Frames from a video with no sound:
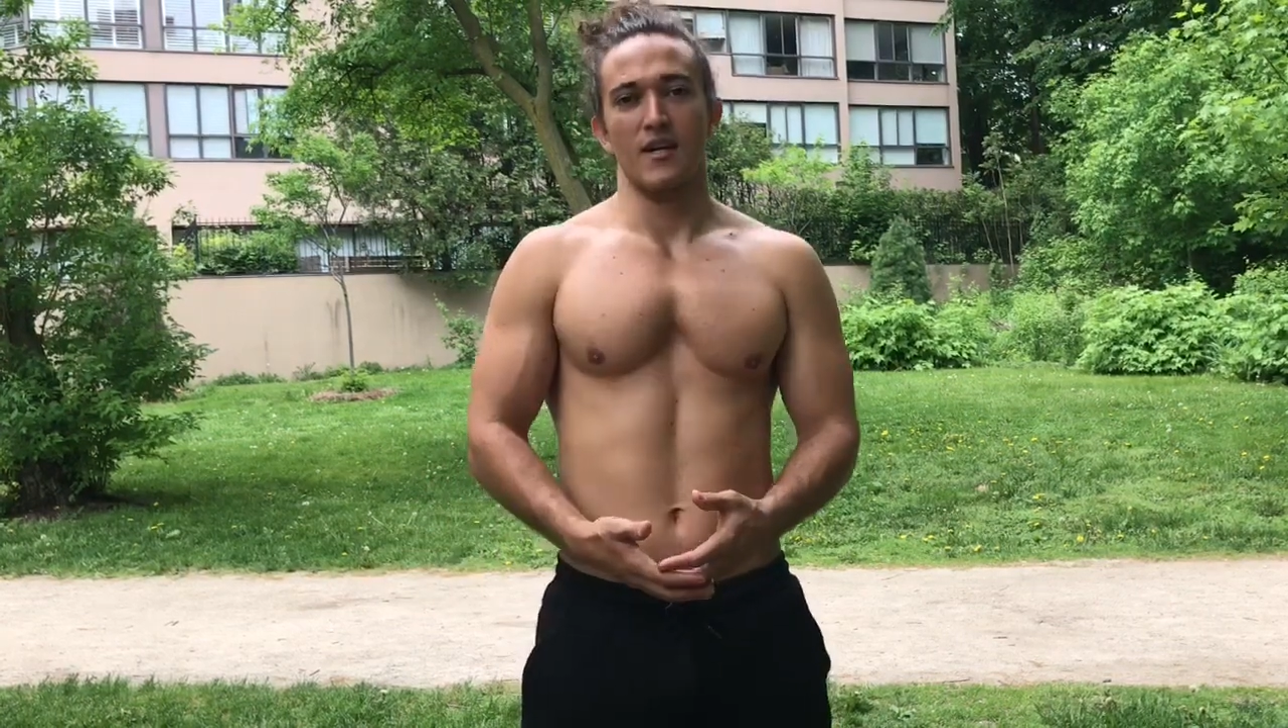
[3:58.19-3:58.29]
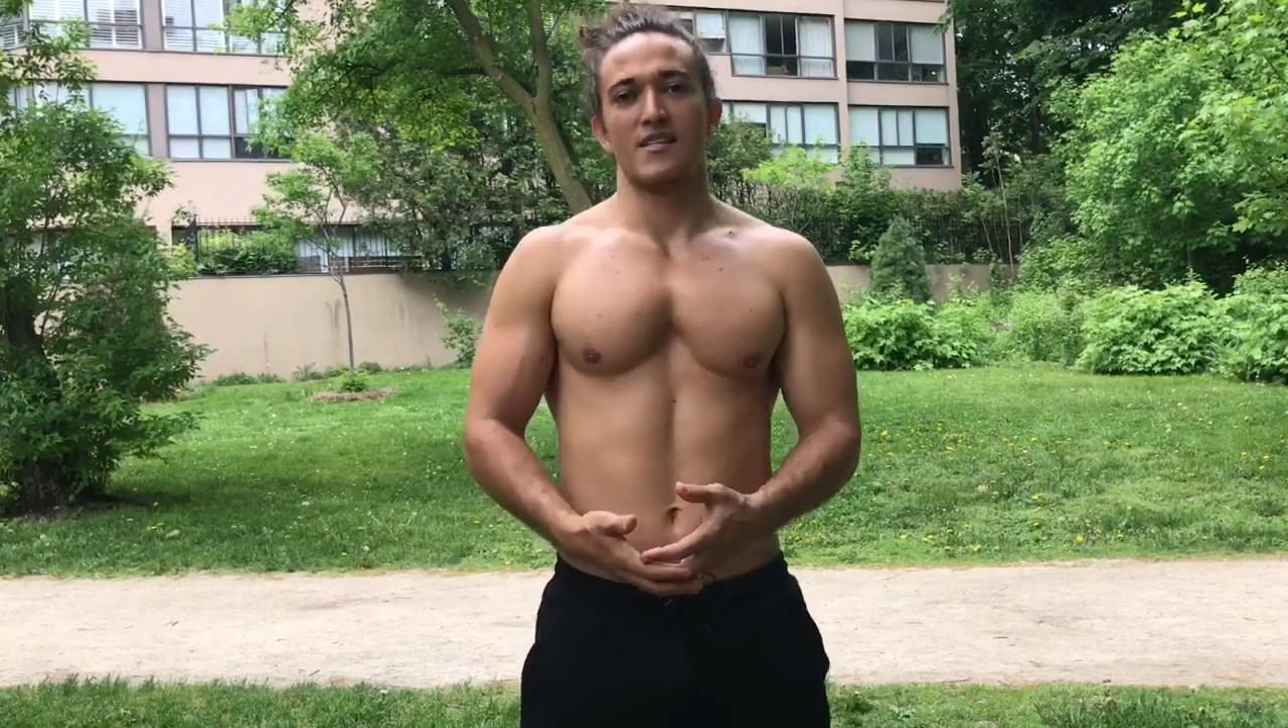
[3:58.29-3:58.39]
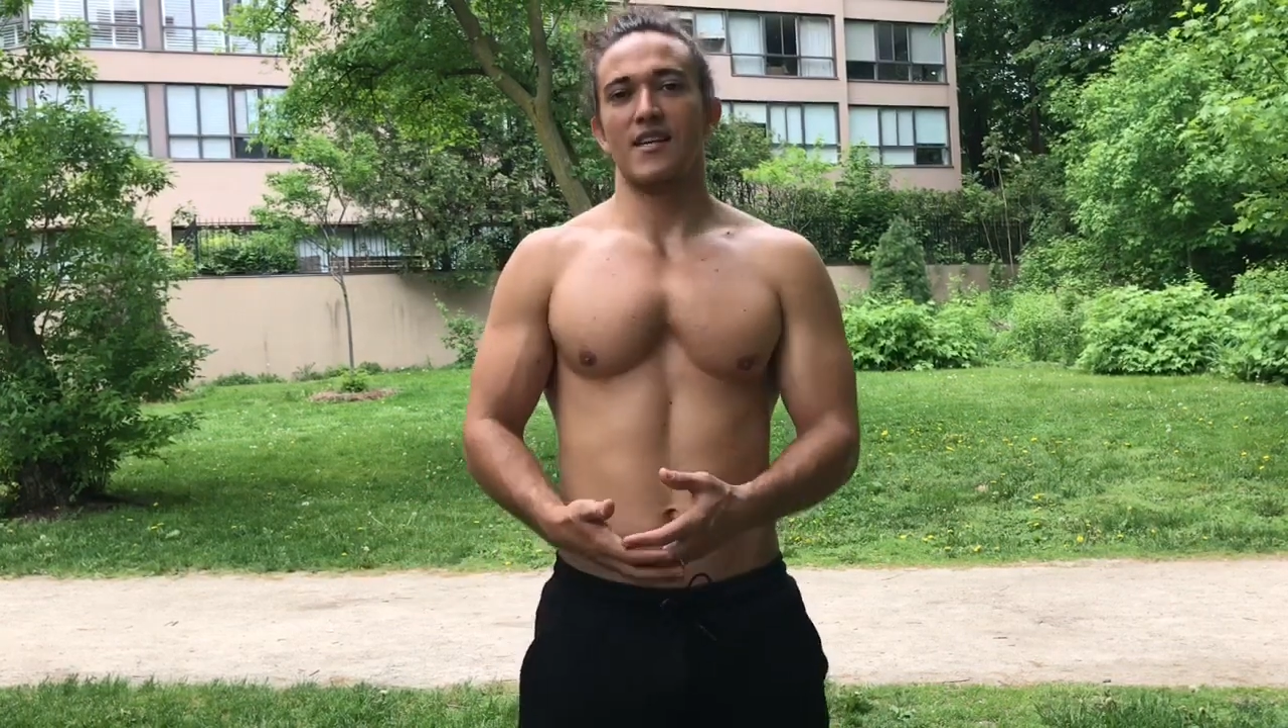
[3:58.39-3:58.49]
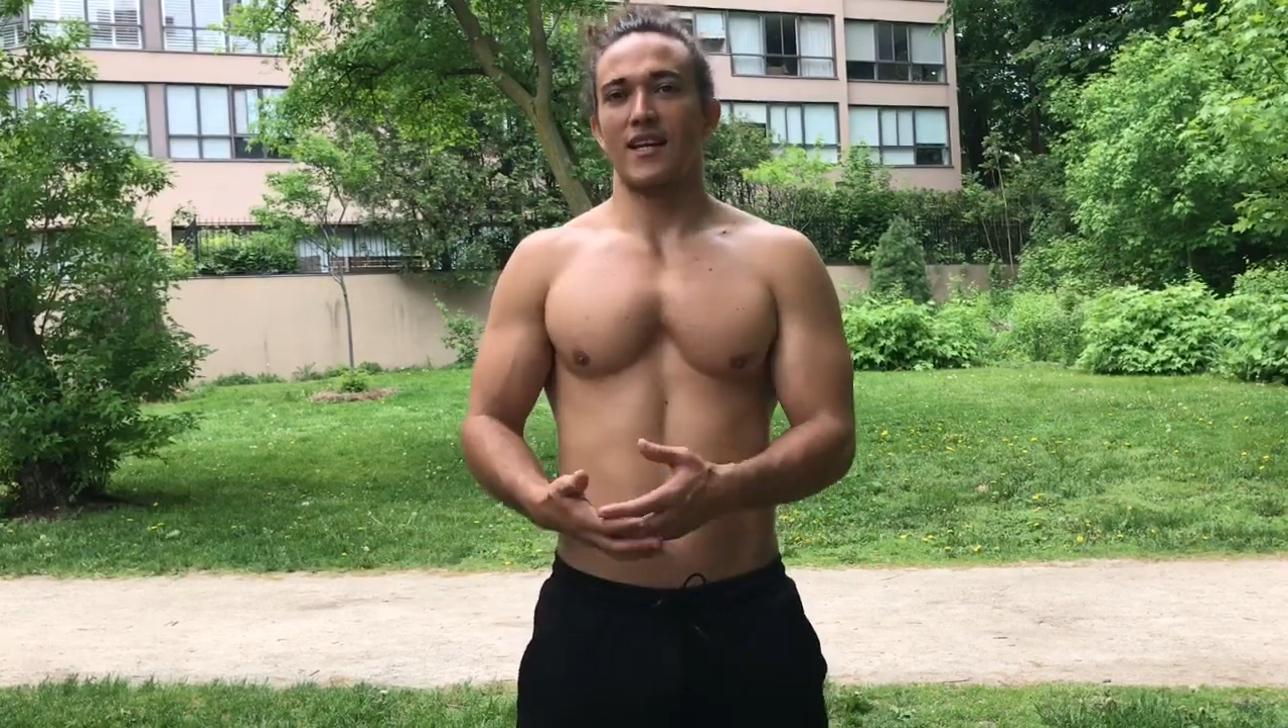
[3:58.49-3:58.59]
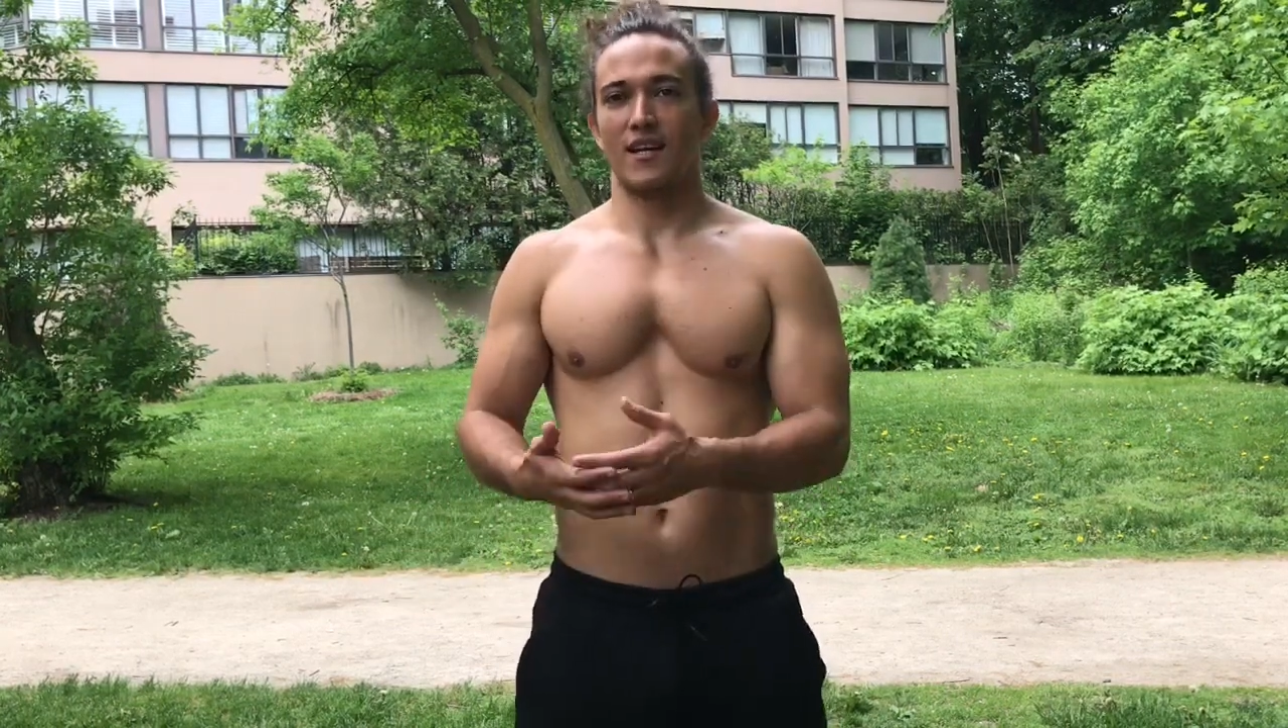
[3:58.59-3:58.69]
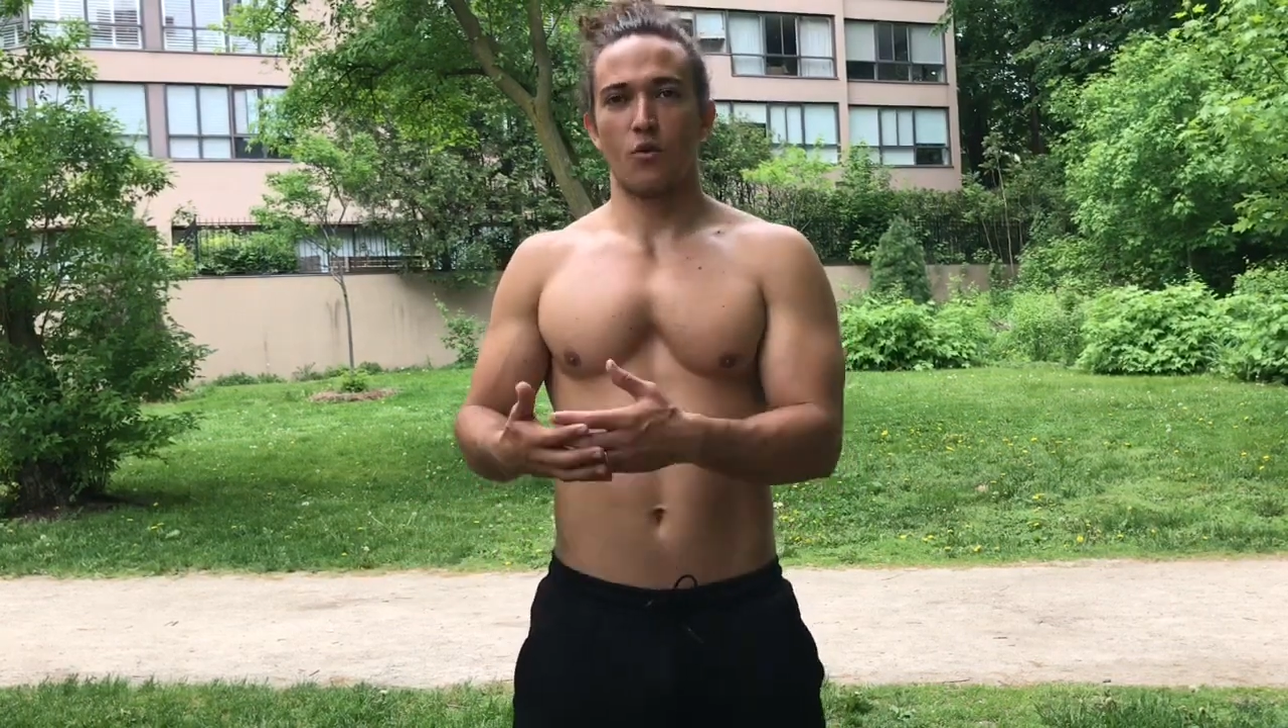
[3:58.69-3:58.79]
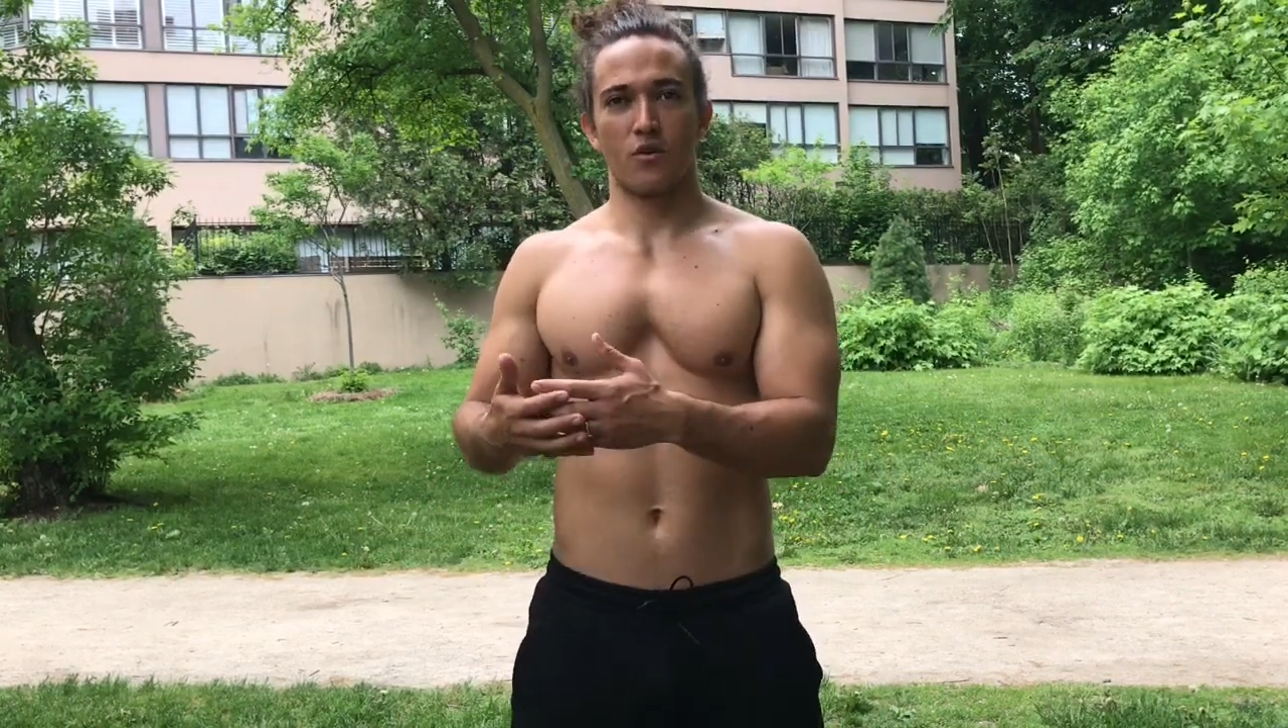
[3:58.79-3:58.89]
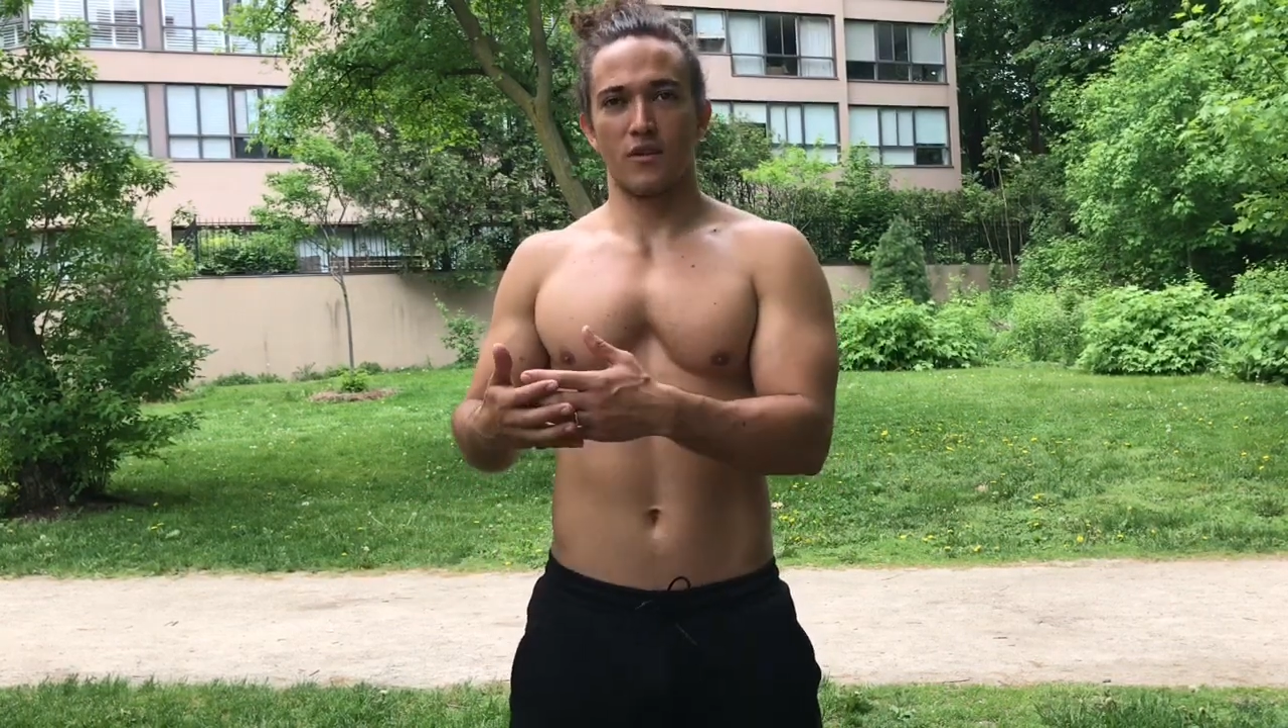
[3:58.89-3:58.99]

se ela,